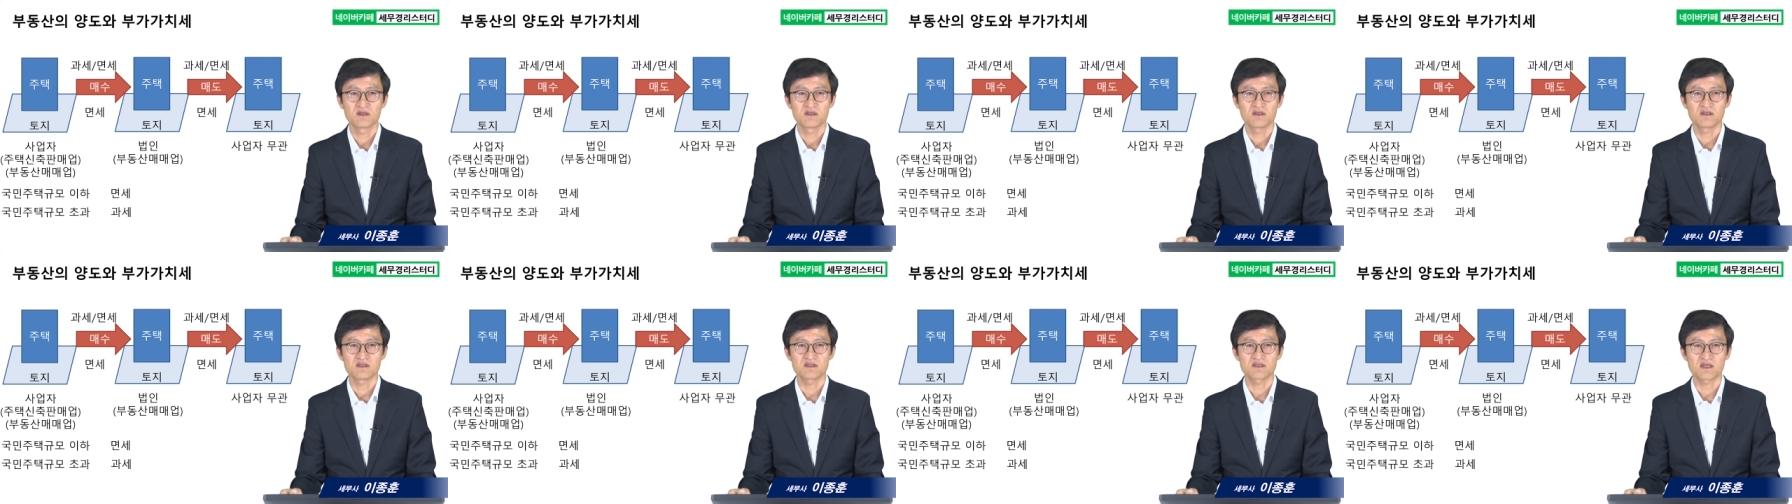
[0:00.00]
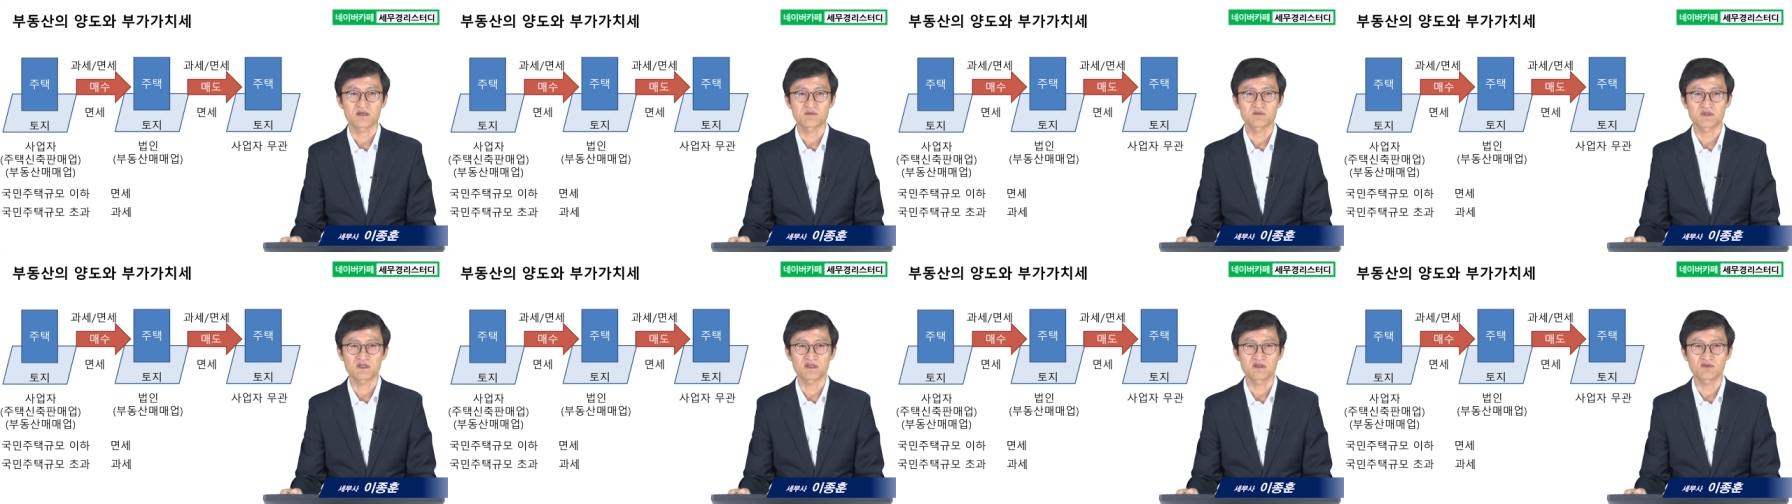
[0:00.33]
이
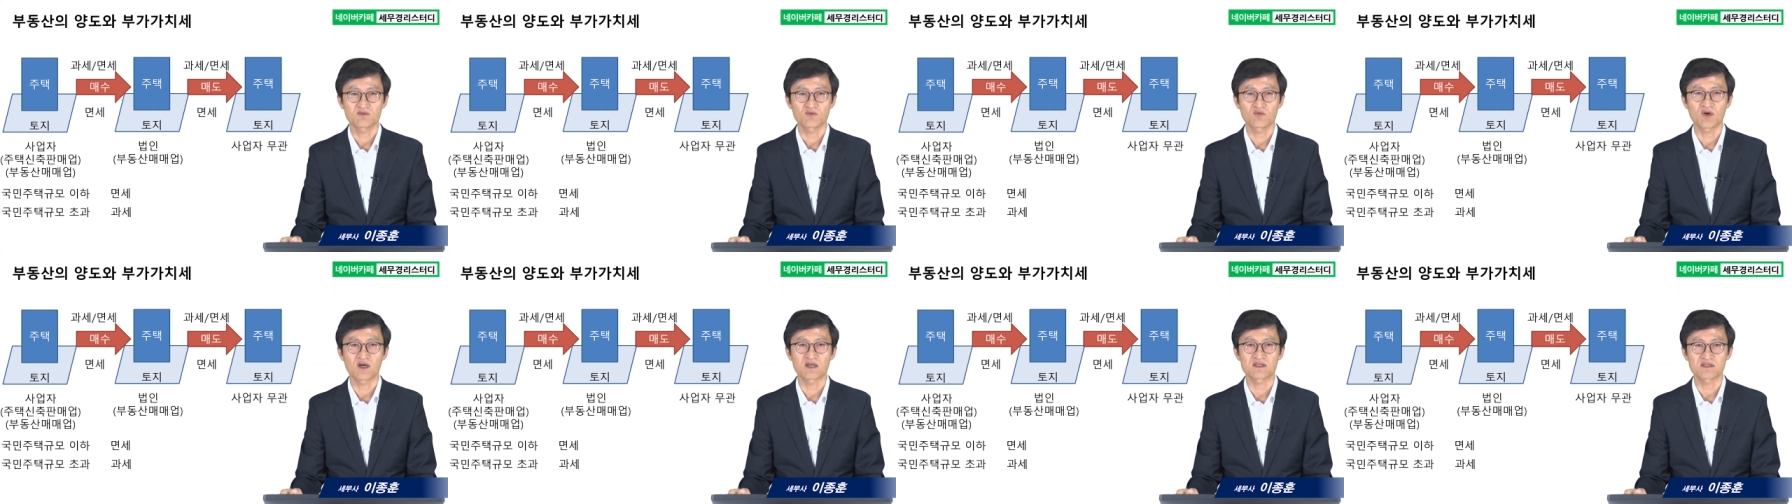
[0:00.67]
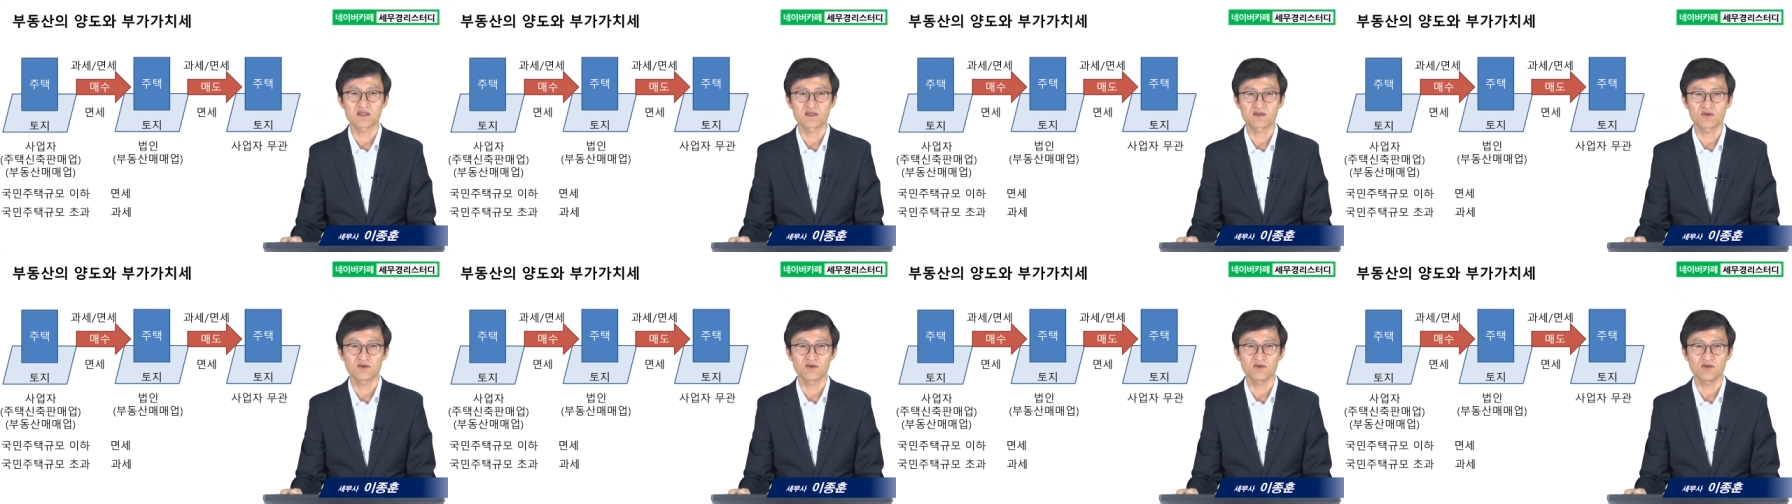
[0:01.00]
사업자는
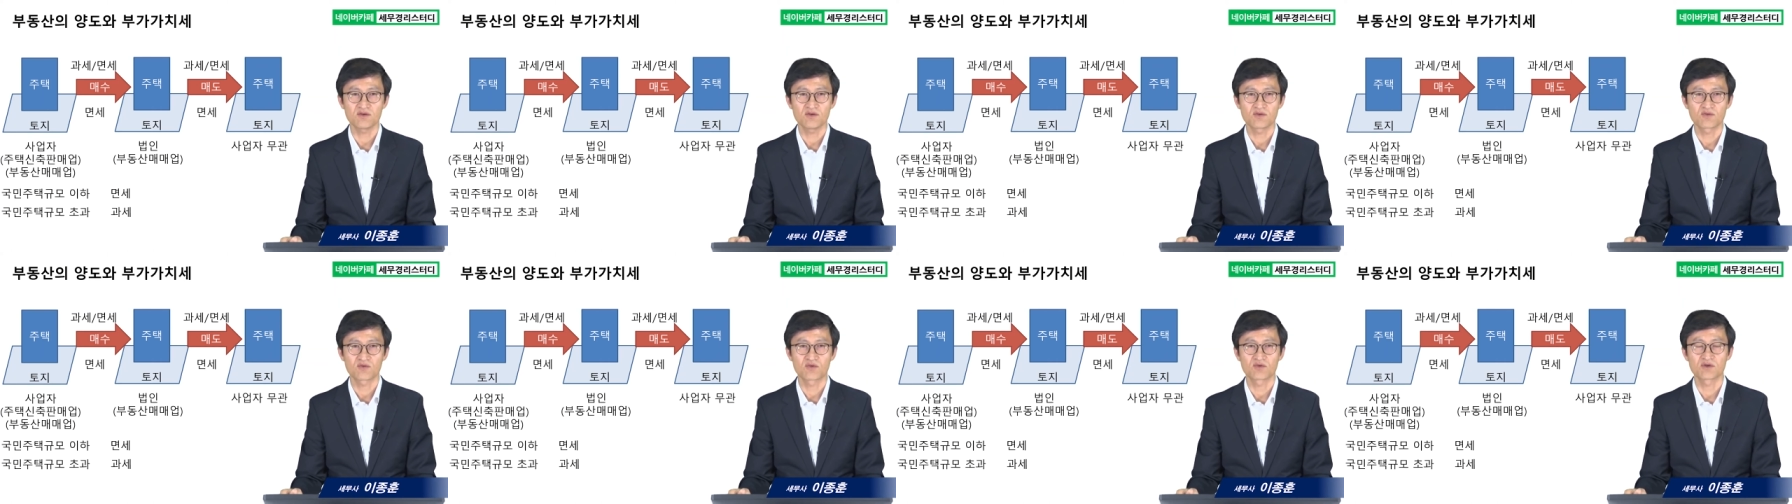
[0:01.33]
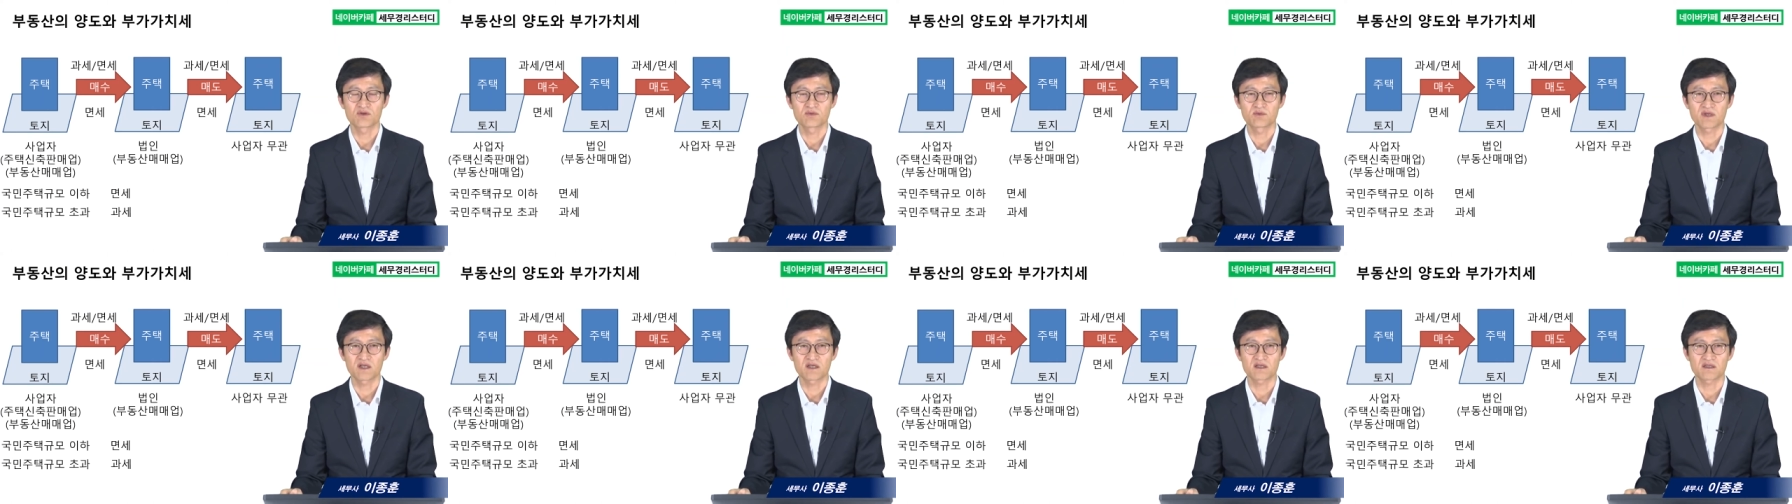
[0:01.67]
과세로
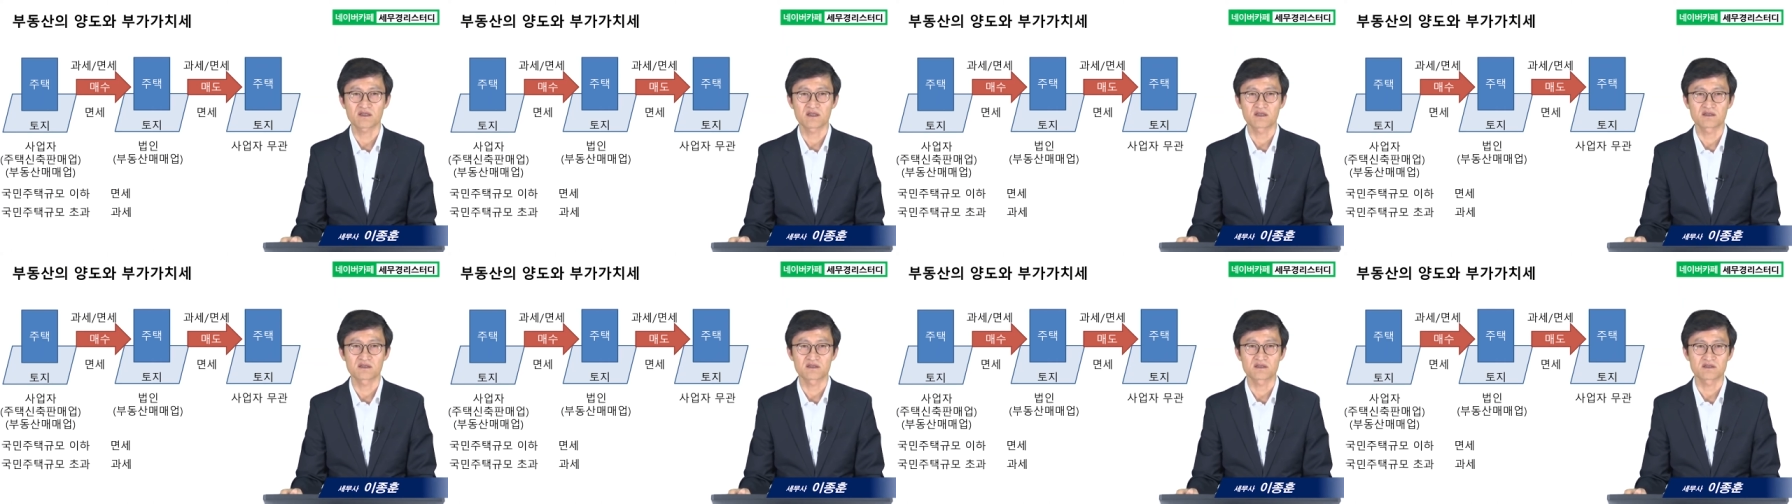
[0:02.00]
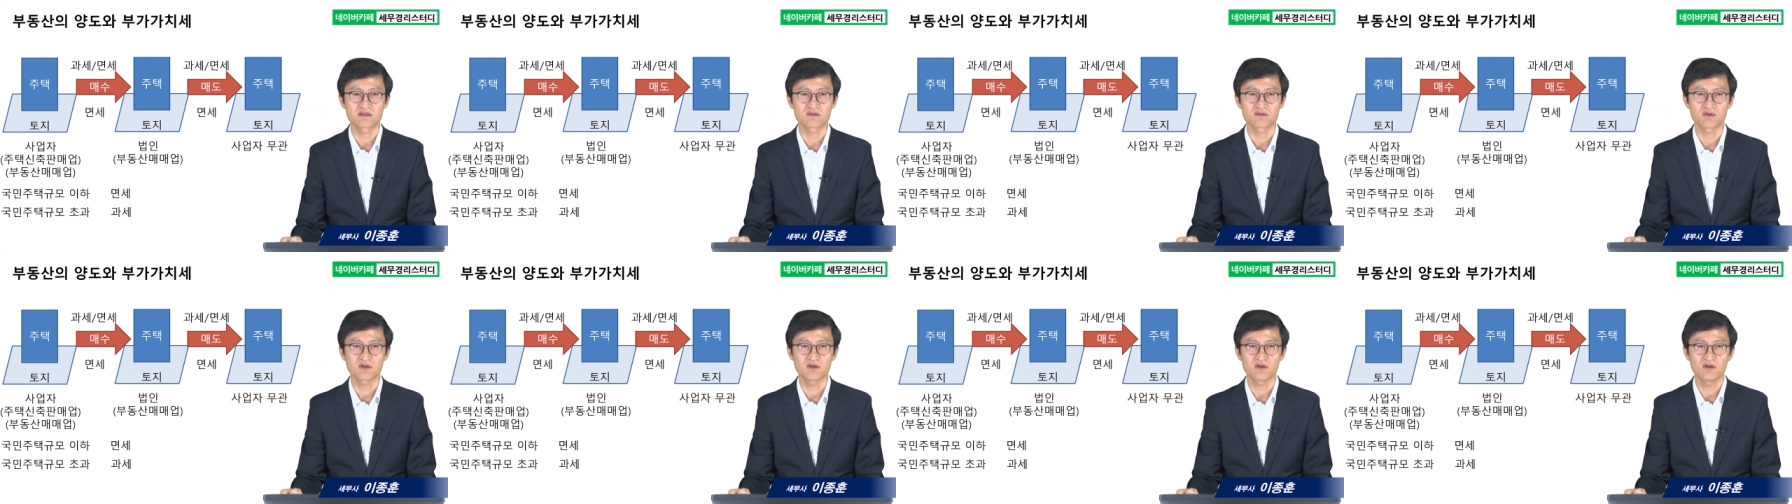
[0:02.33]
공급을 하게 되는
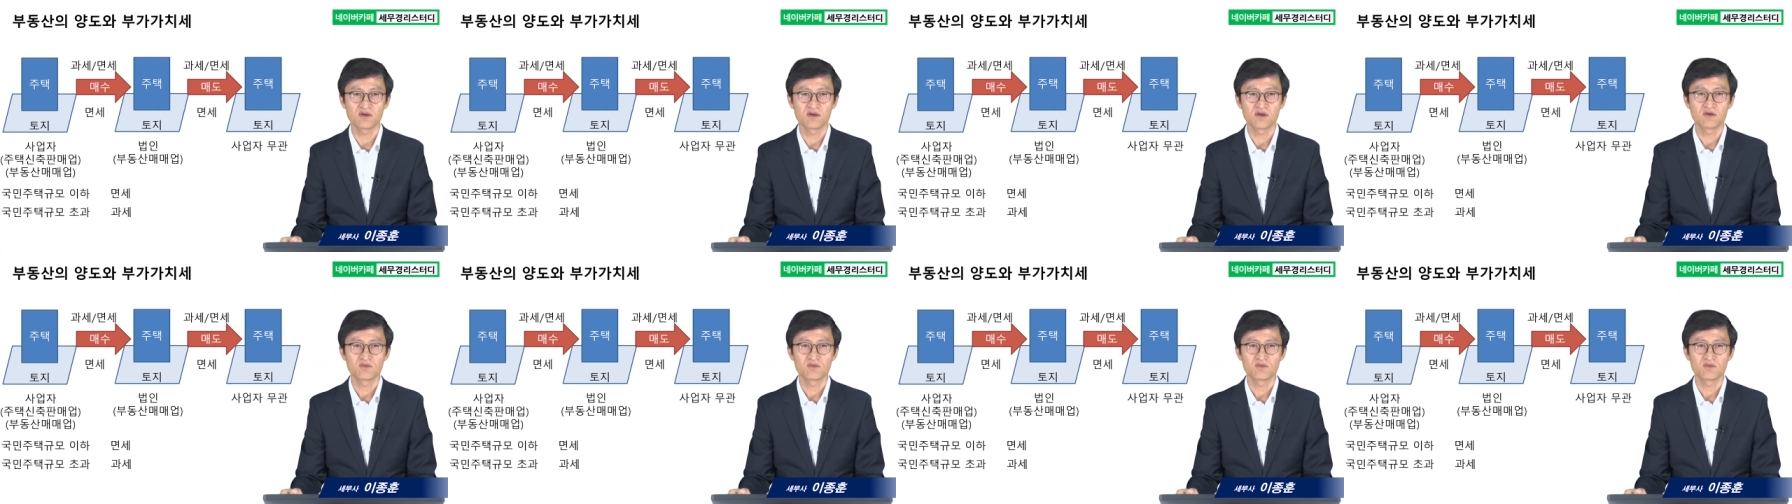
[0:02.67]
것이고요.